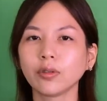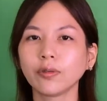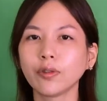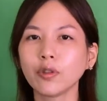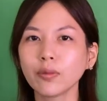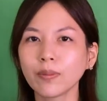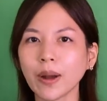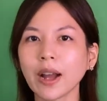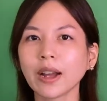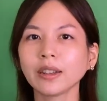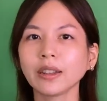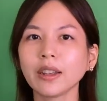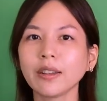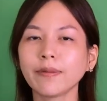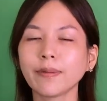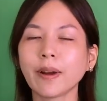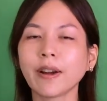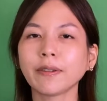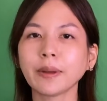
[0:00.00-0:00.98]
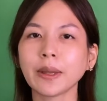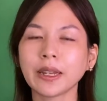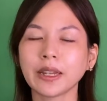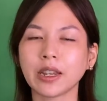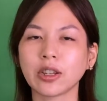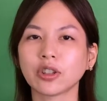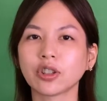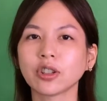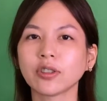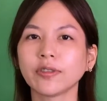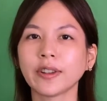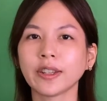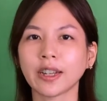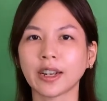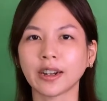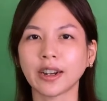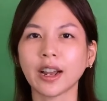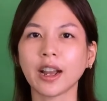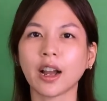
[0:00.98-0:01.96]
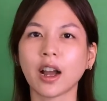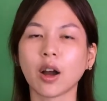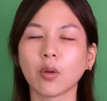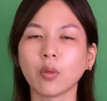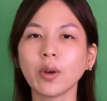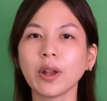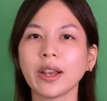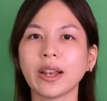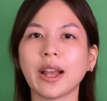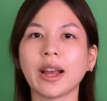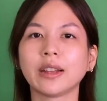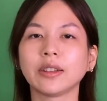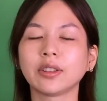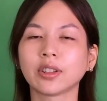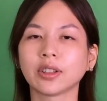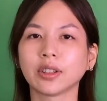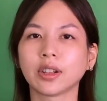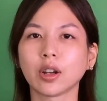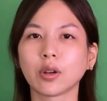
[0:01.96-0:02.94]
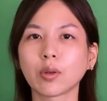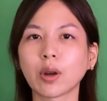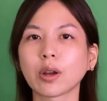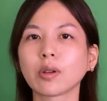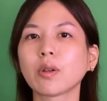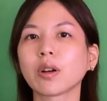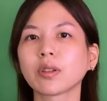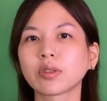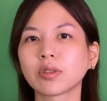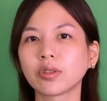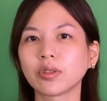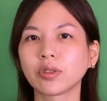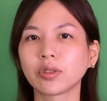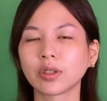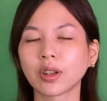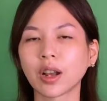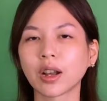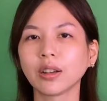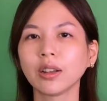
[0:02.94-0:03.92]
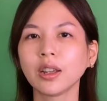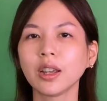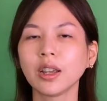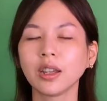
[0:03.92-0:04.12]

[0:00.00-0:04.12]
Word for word: 富邦一方面也是非常看好未来整个观光市场，